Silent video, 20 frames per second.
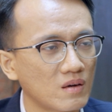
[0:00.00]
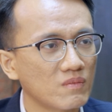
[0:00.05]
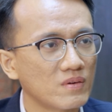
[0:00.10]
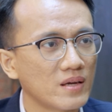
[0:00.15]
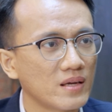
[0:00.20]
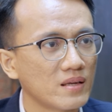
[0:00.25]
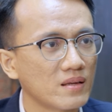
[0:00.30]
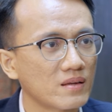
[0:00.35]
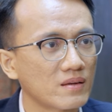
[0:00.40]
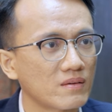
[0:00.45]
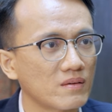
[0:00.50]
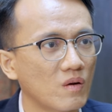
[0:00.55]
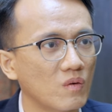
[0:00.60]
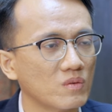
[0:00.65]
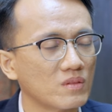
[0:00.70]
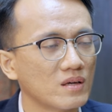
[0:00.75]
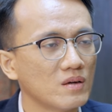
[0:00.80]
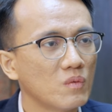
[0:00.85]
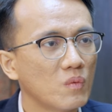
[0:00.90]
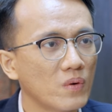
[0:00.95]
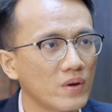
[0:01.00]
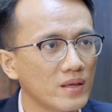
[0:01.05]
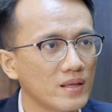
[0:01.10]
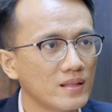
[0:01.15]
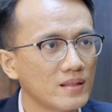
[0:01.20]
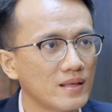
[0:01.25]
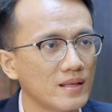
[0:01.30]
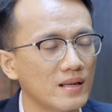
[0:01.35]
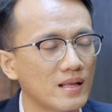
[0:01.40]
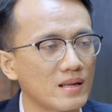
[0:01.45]
trong khi đầu tư
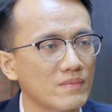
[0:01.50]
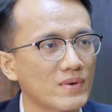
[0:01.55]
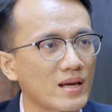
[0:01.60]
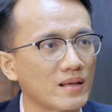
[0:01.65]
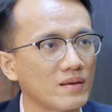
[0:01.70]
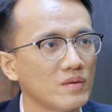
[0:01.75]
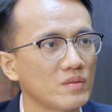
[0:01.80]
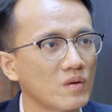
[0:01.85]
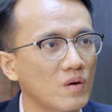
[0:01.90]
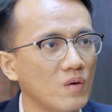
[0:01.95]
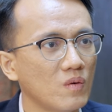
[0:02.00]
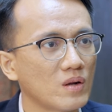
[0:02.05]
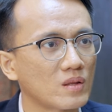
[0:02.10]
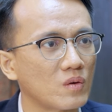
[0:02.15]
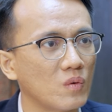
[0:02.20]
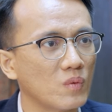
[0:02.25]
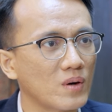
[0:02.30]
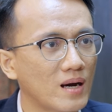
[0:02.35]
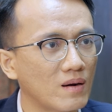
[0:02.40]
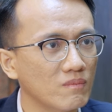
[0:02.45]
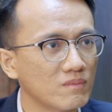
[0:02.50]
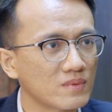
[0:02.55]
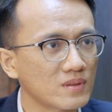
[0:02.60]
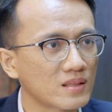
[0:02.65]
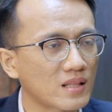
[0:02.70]
quỹ thì lại mang yếu tố là thụ động